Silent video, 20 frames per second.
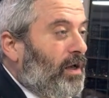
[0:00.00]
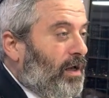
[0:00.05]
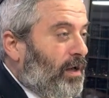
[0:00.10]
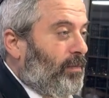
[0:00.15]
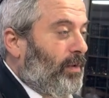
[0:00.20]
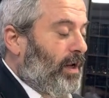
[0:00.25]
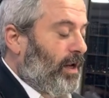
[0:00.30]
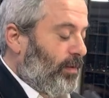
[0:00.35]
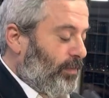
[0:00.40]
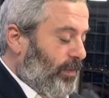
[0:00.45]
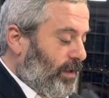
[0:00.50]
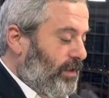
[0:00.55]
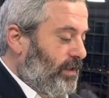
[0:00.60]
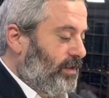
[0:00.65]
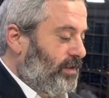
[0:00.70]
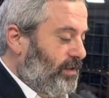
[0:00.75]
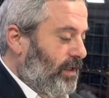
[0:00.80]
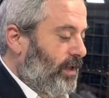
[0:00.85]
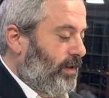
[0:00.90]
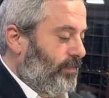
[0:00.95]
Mana
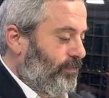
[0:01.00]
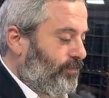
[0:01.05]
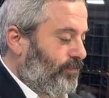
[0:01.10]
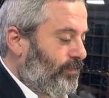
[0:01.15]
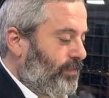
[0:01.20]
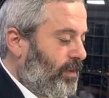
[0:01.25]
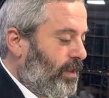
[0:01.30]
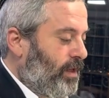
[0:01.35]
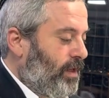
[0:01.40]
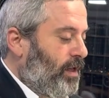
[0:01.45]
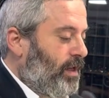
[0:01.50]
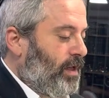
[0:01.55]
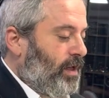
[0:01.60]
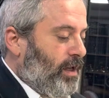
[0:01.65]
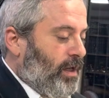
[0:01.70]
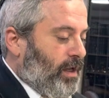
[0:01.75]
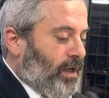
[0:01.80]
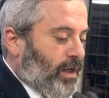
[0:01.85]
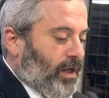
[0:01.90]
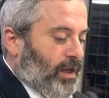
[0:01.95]
Batester. Ben
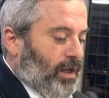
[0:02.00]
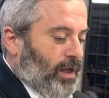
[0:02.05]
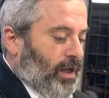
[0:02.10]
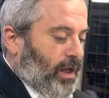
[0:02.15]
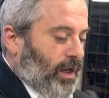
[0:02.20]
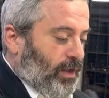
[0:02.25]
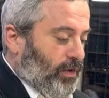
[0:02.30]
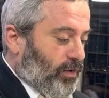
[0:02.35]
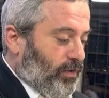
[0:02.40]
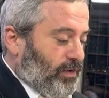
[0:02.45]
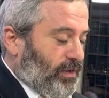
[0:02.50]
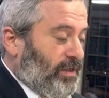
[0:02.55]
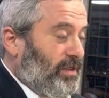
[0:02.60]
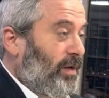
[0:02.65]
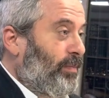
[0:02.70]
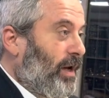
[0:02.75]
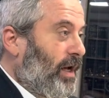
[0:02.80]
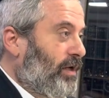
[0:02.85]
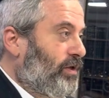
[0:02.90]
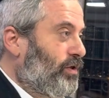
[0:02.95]
dans des
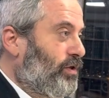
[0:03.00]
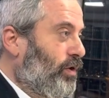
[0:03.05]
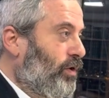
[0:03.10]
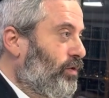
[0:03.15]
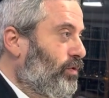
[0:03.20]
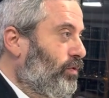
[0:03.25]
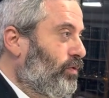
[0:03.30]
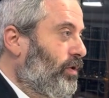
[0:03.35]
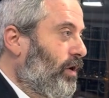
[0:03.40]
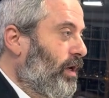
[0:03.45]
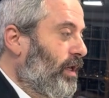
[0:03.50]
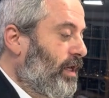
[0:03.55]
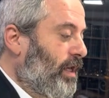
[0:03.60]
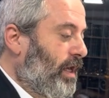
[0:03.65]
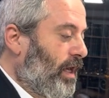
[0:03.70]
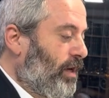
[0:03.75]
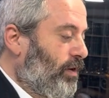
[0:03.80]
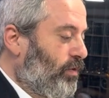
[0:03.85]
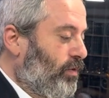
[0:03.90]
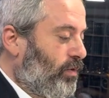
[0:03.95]
séparations donc dans
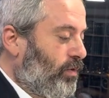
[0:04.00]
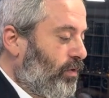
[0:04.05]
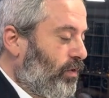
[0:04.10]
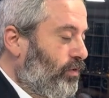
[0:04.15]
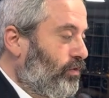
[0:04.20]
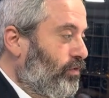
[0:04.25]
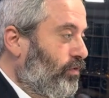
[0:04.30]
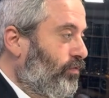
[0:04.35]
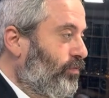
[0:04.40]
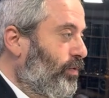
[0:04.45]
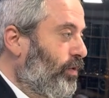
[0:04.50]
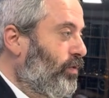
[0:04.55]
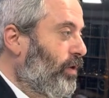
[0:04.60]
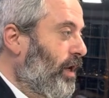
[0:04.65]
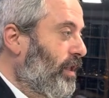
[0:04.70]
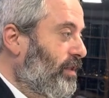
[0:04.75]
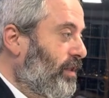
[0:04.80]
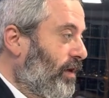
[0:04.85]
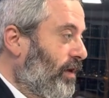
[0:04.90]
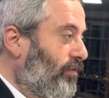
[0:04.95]
lesquelles on retrouve beaucoup
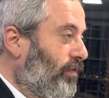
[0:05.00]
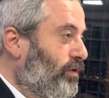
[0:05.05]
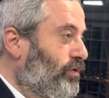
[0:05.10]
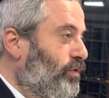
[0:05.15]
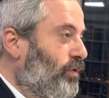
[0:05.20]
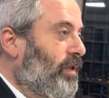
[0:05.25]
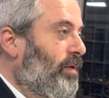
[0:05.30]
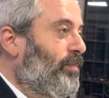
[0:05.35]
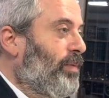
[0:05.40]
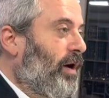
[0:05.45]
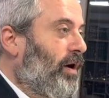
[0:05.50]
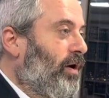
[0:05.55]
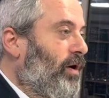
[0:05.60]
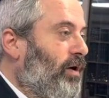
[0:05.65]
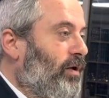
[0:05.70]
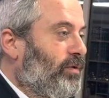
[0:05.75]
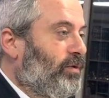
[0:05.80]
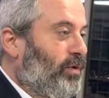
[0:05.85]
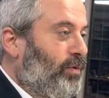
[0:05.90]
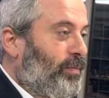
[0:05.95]
l'intervention des
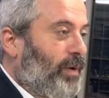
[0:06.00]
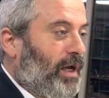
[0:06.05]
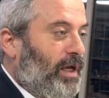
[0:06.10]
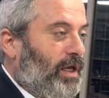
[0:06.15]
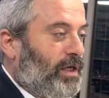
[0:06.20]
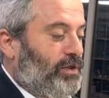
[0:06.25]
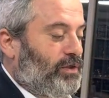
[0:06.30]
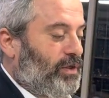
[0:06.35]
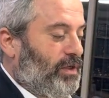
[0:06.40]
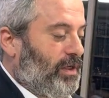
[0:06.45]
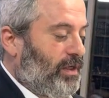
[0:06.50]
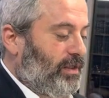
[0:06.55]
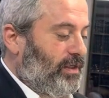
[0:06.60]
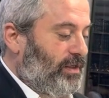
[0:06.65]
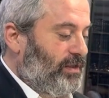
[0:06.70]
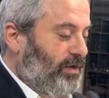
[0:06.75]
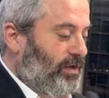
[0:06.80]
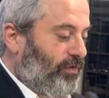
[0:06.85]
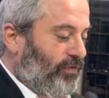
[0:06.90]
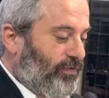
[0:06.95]
parents dans le mariage
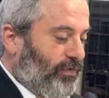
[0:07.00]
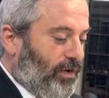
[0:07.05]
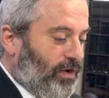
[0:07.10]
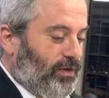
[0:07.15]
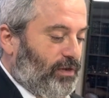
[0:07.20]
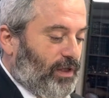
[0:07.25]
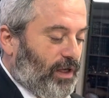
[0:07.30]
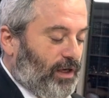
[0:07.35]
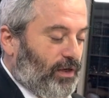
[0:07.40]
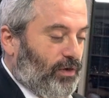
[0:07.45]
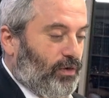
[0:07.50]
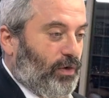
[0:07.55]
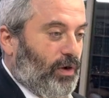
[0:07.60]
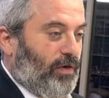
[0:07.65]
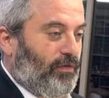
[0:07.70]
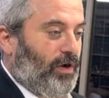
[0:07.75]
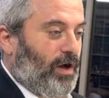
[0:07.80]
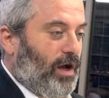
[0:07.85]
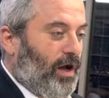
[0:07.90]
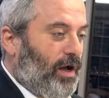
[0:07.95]
des, enfants, tels que
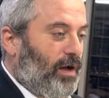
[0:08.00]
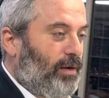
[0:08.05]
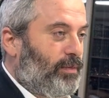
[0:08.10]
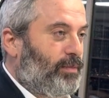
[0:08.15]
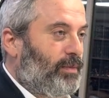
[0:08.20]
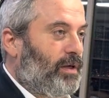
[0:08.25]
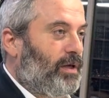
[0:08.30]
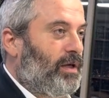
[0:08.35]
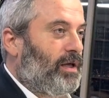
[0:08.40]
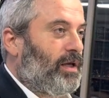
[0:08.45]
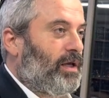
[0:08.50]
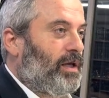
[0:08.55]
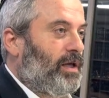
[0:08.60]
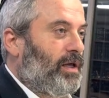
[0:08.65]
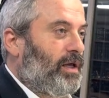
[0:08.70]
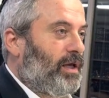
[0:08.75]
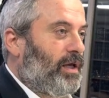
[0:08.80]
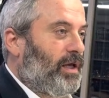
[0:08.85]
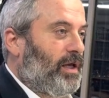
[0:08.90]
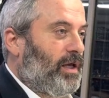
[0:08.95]
Abraham
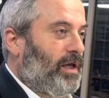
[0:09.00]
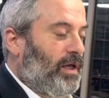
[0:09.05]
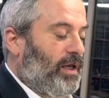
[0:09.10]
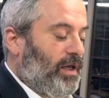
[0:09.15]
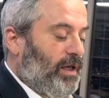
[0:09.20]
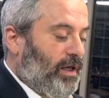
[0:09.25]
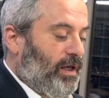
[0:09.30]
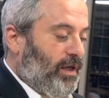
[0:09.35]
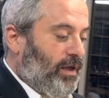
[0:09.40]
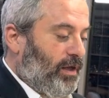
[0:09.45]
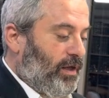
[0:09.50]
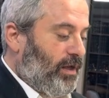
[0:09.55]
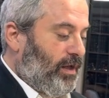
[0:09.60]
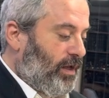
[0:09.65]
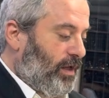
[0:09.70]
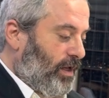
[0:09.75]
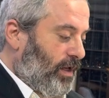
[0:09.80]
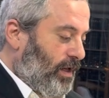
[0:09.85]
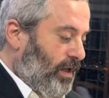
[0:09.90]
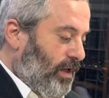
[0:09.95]
euh,
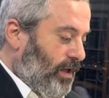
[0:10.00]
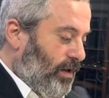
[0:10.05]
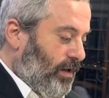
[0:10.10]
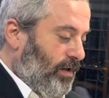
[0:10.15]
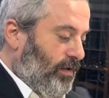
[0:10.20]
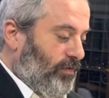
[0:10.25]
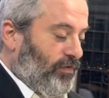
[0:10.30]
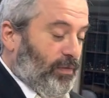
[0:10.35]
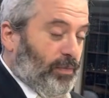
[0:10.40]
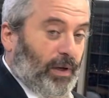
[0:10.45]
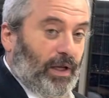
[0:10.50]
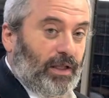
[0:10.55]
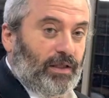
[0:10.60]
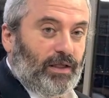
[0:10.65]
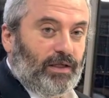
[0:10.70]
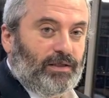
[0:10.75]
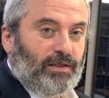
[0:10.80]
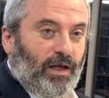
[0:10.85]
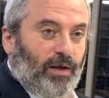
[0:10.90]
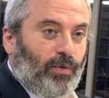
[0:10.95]
fait
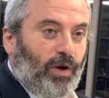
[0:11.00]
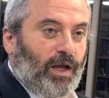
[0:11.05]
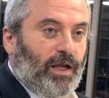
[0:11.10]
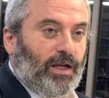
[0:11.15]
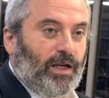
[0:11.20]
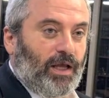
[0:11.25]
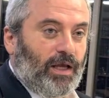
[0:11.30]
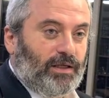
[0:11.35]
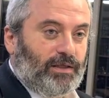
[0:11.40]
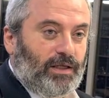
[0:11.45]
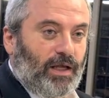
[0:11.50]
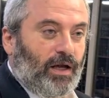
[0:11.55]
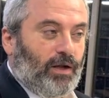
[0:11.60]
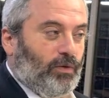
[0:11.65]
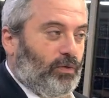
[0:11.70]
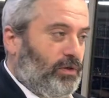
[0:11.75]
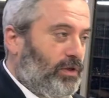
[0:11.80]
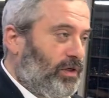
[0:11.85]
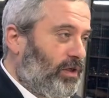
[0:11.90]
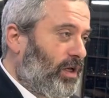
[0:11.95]
prêter serment à Eliezer,
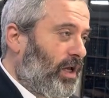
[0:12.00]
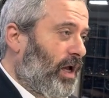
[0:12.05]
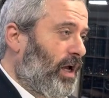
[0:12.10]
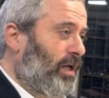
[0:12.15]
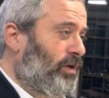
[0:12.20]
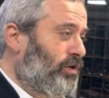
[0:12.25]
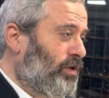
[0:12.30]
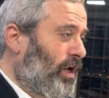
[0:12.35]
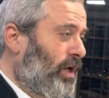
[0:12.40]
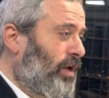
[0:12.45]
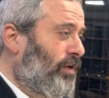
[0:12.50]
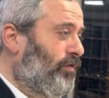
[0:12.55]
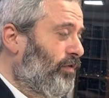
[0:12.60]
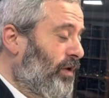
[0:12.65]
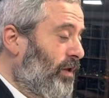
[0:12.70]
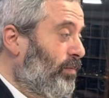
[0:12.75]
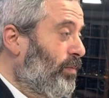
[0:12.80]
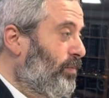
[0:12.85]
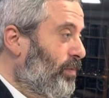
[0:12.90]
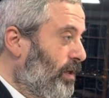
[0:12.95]
Lotika Hisha
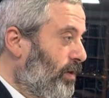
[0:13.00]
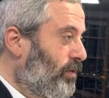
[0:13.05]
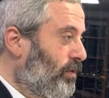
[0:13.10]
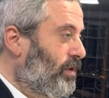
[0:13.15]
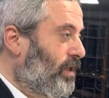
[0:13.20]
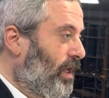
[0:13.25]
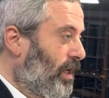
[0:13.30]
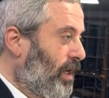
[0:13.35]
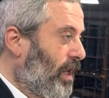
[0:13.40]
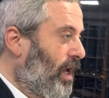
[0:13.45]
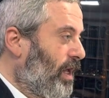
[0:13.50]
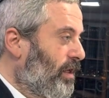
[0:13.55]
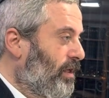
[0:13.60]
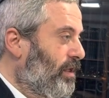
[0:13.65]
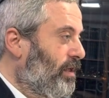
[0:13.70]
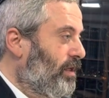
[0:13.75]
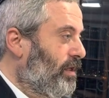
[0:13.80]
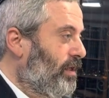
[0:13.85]
Bibenot Kenan,